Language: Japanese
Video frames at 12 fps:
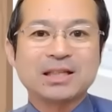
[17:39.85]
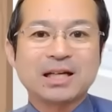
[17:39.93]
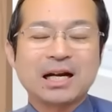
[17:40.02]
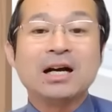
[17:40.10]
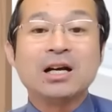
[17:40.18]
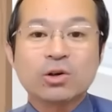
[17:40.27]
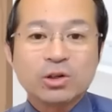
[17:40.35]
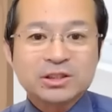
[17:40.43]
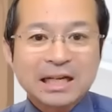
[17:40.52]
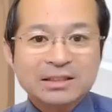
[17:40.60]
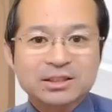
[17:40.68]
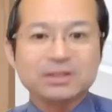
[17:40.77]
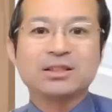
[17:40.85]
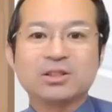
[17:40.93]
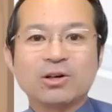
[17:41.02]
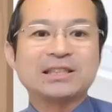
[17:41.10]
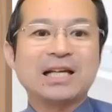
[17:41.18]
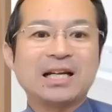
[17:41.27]
だから、このチャンス
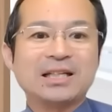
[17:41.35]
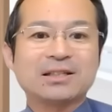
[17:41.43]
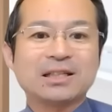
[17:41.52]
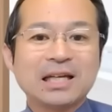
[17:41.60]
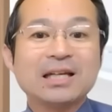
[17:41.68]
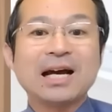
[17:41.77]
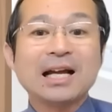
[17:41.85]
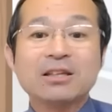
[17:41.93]
逃さないでください。